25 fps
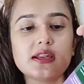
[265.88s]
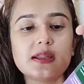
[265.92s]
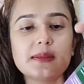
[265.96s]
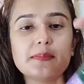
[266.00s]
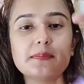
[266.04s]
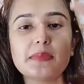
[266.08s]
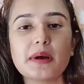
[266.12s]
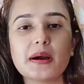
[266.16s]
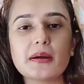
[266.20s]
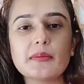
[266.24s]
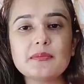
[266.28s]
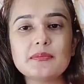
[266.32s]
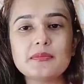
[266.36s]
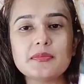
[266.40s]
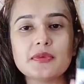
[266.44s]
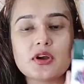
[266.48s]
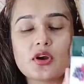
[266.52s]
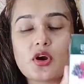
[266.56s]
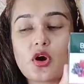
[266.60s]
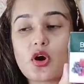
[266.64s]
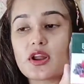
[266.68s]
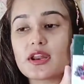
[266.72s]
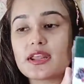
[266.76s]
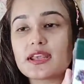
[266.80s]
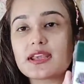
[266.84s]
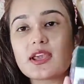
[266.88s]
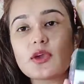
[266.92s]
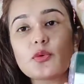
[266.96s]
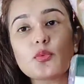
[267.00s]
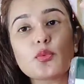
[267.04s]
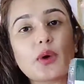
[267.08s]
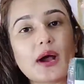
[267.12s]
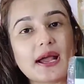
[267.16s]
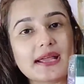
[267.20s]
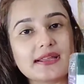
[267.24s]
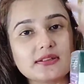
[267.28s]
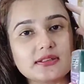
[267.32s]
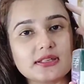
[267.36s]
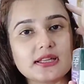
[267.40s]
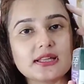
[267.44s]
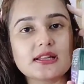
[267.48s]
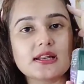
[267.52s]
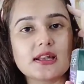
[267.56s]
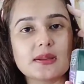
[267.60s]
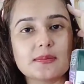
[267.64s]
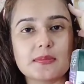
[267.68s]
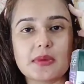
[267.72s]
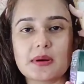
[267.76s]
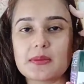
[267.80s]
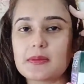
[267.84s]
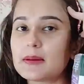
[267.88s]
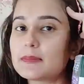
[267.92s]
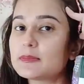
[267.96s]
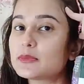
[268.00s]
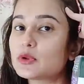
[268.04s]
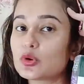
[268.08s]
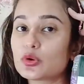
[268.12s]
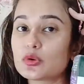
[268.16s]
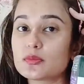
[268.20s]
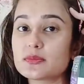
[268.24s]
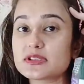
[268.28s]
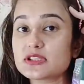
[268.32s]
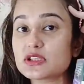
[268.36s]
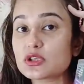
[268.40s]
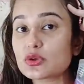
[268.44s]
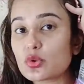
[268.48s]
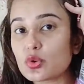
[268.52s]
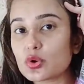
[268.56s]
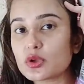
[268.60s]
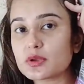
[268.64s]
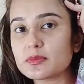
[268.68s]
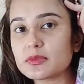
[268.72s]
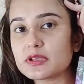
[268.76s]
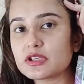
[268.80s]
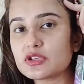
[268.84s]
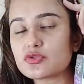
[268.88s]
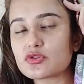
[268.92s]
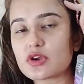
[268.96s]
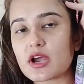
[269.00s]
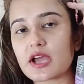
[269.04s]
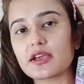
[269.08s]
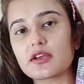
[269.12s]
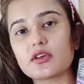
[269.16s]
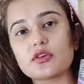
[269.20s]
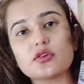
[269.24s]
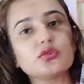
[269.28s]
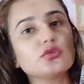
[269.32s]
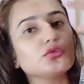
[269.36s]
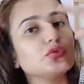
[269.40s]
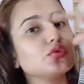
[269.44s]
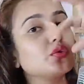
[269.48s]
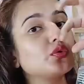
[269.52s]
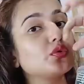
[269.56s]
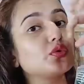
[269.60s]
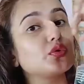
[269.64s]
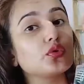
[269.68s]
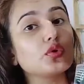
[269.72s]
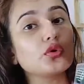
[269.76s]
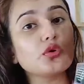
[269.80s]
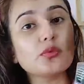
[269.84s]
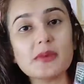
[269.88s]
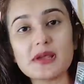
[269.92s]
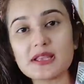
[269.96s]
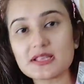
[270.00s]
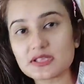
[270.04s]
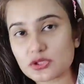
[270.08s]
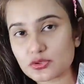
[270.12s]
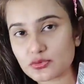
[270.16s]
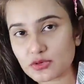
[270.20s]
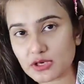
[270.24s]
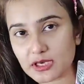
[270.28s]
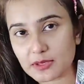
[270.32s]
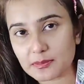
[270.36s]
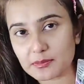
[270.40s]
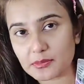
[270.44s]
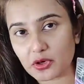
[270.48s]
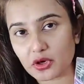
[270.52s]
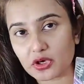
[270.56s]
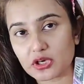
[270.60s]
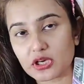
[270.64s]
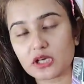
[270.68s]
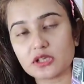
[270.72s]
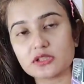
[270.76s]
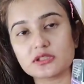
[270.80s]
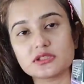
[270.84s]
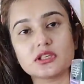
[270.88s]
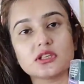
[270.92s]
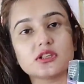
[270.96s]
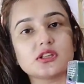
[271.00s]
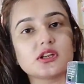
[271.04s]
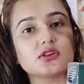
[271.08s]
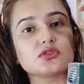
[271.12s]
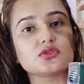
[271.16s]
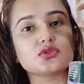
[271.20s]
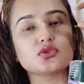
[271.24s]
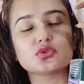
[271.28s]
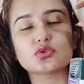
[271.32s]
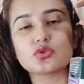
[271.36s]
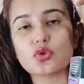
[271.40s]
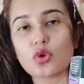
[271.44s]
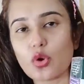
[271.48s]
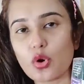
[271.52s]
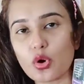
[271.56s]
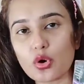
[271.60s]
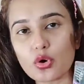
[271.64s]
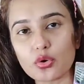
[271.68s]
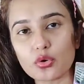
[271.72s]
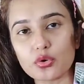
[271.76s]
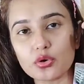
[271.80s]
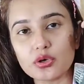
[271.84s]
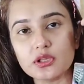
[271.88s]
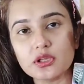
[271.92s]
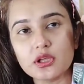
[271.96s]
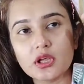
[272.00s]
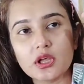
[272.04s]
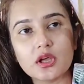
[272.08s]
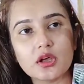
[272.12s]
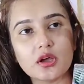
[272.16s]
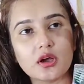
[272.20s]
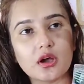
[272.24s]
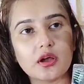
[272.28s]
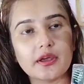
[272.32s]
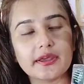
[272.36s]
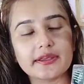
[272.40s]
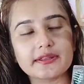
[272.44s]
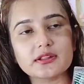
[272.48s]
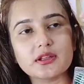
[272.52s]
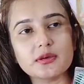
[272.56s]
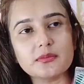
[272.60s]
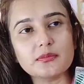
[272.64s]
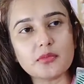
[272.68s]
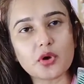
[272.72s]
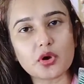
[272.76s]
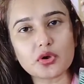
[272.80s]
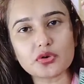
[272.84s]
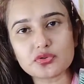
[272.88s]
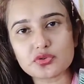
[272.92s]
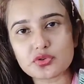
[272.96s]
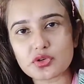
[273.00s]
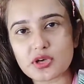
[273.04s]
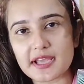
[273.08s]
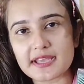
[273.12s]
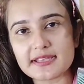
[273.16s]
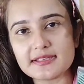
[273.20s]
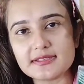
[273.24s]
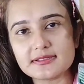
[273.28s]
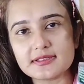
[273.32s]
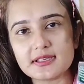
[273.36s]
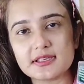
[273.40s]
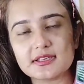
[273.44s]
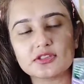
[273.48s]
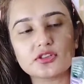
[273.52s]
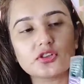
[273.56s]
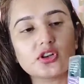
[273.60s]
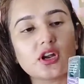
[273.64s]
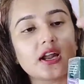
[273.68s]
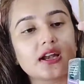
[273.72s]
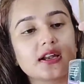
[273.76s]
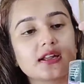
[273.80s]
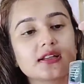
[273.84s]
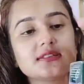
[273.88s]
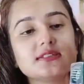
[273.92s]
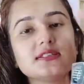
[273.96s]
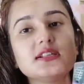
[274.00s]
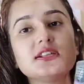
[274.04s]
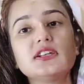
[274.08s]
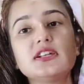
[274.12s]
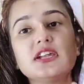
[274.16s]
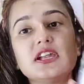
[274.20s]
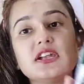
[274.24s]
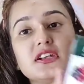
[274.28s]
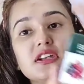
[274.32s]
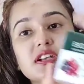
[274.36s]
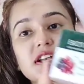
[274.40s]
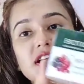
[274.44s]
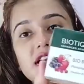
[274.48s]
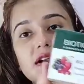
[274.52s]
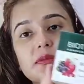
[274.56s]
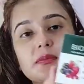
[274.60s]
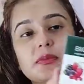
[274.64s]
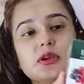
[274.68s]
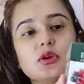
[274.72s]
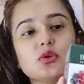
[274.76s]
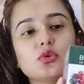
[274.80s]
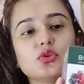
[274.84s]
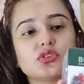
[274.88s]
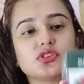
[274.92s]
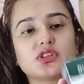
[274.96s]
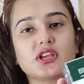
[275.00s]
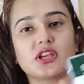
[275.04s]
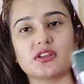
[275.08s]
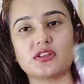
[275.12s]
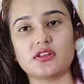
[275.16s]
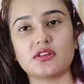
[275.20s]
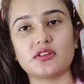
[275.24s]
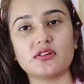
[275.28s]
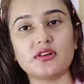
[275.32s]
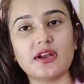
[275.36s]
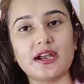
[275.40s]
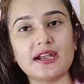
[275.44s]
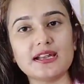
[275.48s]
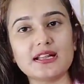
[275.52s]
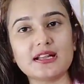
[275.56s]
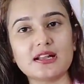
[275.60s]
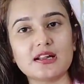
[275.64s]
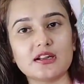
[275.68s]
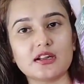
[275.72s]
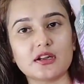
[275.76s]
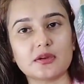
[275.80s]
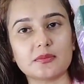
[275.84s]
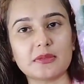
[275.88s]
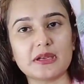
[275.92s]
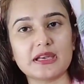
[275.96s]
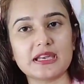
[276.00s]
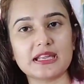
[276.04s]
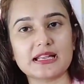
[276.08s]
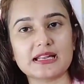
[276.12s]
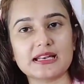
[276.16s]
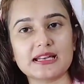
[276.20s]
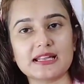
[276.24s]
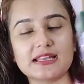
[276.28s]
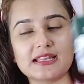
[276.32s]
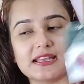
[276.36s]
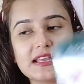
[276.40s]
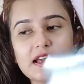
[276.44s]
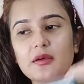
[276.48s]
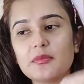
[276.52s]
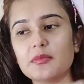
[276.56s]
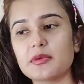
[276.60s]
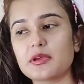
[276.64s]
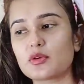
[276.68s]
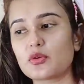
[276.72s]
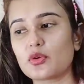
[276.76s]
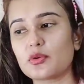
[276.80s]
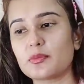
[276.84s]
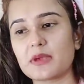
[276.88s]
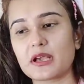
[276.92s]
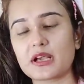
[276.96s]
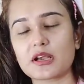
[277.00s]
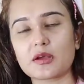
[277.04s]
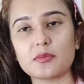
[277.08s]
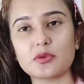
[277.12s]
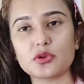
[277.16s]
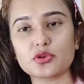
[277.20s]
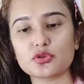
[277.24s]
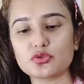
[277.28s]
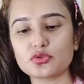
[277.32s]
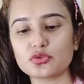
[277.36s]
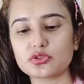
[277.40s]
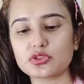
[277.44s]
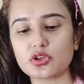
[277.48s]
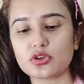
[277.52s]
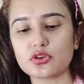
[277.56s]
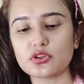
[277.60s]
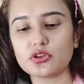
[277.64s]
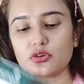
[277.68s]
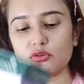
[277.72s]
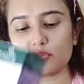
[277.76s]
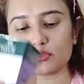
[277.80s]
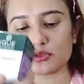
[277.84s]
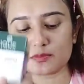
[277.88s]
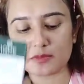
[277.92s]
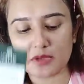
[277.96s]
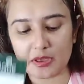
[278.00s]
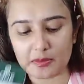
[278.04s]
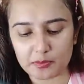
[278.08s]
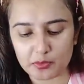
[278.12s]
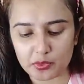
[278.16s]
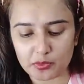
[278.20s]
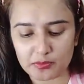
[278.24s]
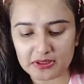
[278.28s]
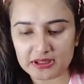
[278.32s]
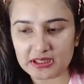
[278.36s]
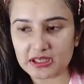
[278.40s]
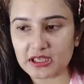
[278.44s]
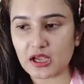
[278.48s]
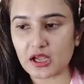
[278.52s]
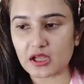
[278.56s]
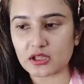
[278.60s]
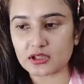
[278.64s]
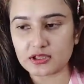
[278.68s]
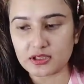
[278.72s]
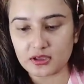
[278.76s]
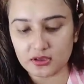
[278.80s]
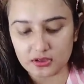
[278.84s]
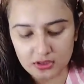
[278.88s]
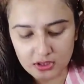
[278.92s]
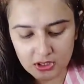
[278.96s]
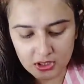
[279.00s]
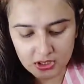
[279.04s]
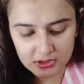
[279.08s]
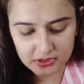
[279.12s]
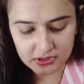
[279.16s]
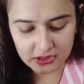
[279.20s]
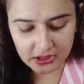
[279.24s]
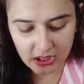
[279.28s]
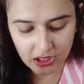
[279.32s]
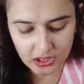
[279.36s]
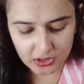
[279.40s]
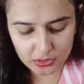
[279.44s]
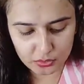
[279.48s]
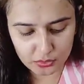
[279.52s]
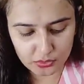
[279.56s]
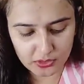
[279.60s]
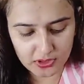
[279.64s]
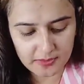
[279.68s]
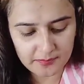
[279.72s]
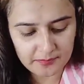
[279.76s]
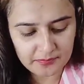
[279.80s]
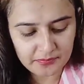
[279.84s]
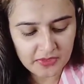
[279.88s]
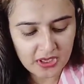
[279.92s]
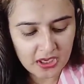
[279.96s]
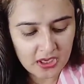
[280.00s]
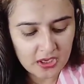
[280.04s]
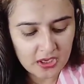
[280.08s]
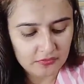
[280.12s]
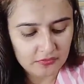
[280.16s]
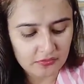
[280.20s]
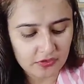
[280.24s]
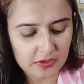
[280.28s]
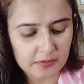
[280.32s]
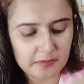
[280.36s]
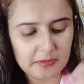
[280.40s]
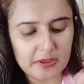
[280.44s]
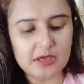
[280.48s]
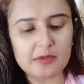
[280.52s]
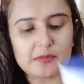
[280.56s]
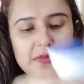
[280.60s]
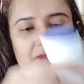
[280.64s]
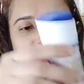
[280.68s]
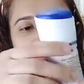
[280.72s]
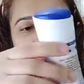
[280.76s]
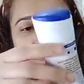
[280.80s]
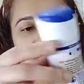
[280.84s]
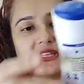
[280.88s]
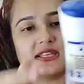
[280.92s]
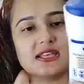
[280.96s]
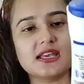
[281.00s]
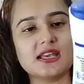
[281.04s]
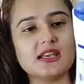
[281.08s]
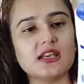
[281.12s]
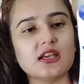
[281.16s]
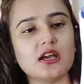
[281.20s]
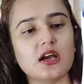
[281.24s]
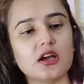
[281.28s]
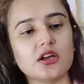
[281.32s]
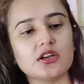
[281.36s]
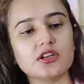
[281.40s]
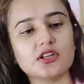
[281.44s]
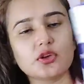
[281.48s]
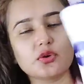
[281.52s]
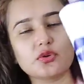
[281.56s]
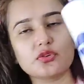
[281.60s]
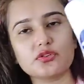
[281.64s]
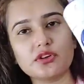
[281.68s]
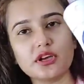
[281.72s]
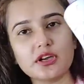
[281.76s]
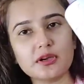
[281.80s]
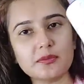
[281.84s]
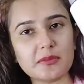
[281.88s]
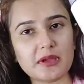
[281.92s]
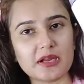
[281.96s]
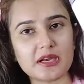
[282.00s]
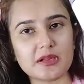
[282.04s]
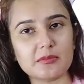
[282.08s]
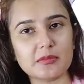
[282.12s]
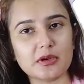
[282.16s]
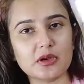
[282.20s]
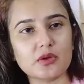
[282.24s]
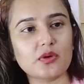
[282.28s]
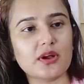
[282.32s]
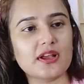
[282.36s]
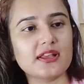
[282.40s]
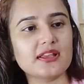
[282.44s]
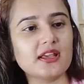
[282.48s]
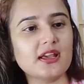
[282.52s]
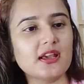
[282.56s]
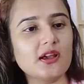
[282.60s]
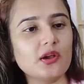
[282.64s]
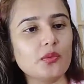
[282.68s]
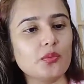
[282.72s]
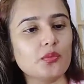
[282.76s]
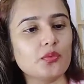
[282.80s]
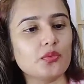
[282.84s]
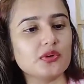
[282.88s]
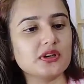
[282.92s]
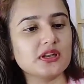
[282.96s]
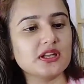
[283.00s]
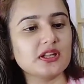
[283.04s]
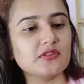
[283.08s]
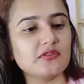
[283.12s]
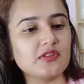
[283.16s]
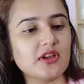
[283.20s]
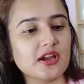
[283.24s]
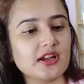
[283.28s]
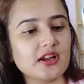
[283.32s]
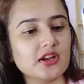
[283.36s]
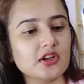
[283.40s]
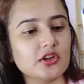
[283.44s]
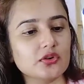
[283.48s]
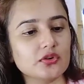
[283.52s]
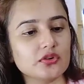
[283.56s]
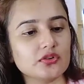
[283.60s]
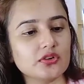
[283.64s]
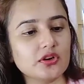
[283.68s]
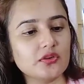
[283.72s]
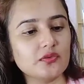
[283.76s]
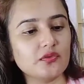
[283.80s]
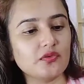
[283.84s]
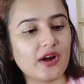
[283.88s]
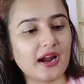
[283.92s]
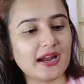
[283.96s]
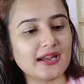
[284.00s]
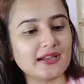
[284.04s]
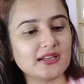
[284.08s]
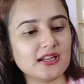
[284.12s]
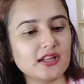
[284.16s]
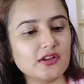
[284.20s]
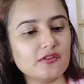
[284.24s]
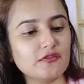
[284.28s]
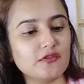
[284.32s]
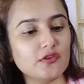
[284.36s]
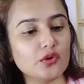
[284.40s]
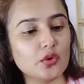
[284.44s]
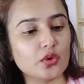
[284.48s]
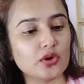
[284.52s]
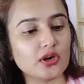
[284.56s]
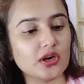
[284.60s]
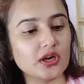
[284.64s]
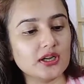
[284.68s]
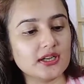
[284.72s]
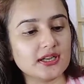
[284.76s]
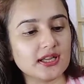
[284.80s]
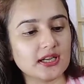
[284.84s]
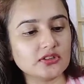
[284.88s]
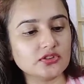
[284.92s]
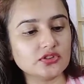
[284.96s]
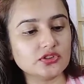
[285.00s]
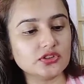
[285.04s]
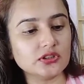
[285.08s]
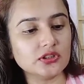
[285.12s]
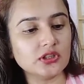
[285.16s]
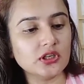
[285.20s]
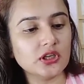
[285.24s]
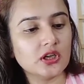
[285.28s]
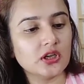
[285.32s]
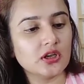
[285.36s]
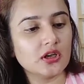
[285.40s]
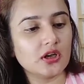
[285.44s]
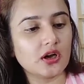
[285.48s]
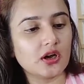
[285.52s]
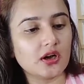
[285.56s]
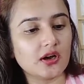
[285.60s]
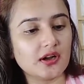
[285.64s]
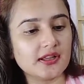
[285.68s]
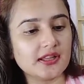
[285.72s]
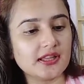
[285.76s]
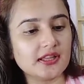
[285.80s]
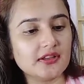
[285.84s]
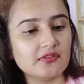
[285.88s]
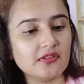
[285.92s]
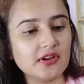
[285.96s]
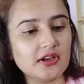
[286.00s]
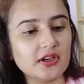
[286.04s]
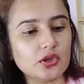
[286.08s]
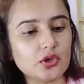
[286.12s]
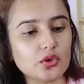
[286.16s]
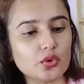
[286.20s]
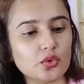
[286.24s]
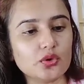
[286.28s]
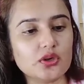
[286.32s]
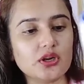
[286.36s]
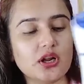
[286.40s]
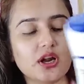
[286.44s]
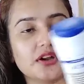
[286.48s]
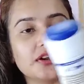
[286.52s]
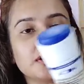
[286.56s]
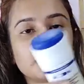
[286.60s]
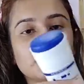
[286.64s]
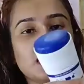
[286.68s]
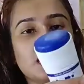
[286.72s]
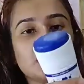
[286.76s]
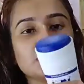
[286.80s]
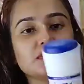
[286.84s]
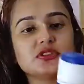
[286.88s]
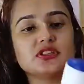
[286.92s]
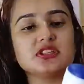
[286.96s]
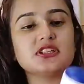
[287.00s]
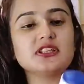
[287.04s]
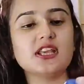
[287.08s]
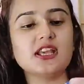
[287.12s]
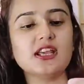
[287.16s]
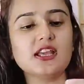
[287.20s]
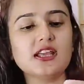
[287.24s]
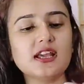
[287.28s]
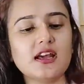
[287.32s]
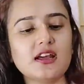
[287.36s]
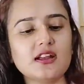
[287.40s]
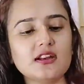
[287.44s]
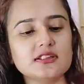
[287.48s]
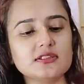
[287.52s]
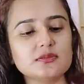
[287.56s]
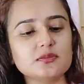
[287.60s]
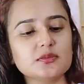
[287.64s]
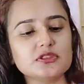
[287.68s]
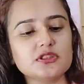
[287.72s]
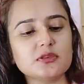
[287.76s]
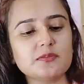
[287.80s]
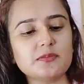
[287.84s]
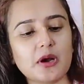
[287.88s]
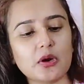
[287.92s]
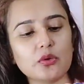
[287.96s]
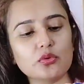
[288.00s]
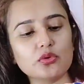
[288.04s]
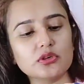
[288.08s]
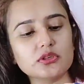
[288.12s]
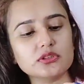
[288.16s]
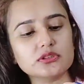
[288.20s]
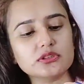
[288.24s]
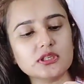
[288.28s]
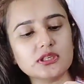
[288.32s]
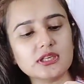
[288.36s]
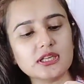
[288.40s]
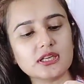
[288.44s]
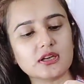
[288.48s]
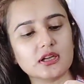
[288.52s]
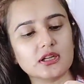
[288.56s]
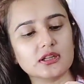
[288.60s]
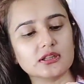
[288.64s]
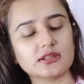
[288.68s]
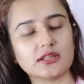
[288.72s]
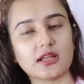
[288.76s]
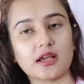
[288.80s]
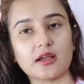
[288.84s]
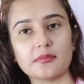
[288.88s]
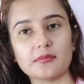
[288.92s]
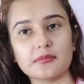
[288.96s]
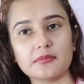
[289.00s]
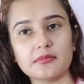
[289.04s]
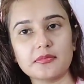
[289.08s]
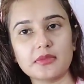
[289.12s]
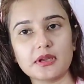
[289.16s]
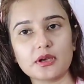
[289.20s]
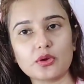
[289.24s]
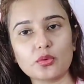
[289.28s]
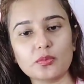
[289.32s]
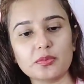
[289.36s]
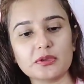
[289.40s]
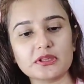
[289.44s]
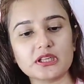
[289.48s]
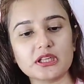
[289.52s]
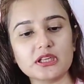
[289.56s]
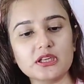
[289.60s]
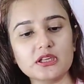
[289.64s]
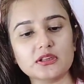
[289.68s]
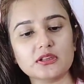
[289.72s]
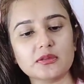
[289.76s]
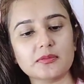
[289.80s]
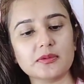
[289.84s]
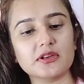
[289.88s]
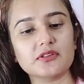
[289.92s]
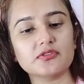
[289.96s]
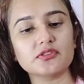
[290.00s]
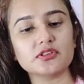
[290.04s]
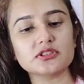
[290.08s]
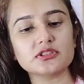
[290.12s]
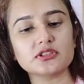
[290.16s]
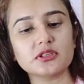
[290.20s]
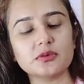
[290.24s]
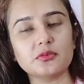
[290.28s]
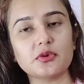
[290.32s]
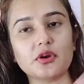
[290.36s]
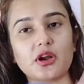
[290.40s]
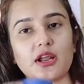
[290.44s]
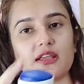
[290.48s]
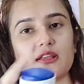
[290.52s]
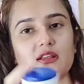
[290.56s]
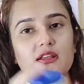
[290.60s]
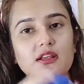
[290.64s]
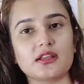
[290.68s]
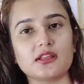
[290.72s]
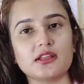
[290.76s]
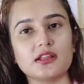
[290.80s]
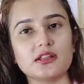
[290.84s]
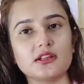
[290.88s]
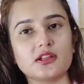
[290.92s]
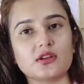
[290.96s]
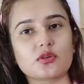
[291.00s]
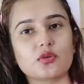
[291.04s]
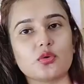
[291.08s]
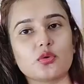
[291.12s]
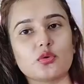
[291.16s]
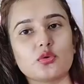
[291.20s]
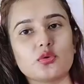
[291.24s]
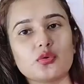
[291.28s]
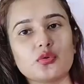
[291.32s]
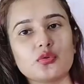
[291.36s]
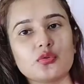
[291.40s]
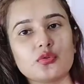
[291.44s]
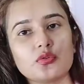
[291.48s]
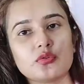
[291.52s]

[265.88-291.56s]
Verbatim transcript: लिप बाम और एक है वाइटनिंग लिप बाम आप दोनों में से कोई भी ट्राई करो दोनों बेस्ट वाले प्रोडक्ट्स हैं दे आर सो गुड एकदम मॉइस्चराइज करते हैं और हल्के से टिंटेड भी होते हैं रेड कलर में निकलेगी अभी कोई मेकअप लुक शूट करेगी ना उसमें आपको मैं दिखा दिया दिखा दूंगी फिर मेरे पास है ये डिओड्रेंट मैंने मंगवाई है निविया के डिओड्रेंट वाइटनिंग फ्लोरल टच इवेंट टोन अंडर आर्म्स ये यार इसमें से पाउडर सा निकलता है मेरे को पता ही नहीं था मैंने फर्स्ट टाइम ट्राई किया ये देखो